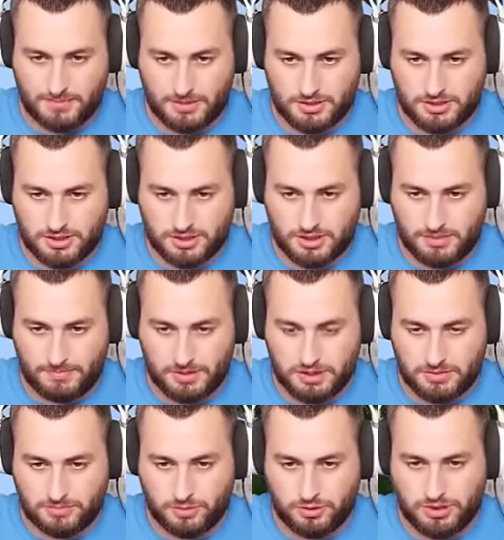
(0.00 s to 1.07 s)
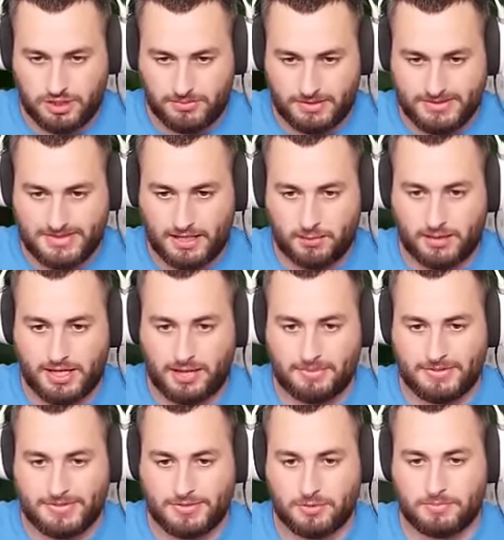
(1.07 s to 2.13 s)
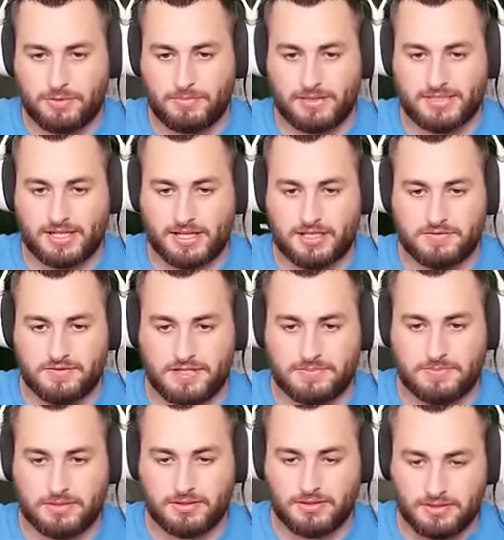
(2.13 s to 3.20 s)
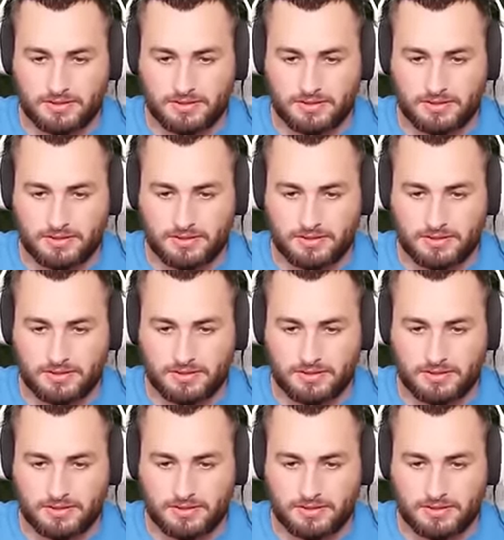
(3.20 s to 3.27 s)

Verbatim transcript: Ej, chyba, chyba, że pójdziemy cały kamień skopiemy z jakiejś wyspy.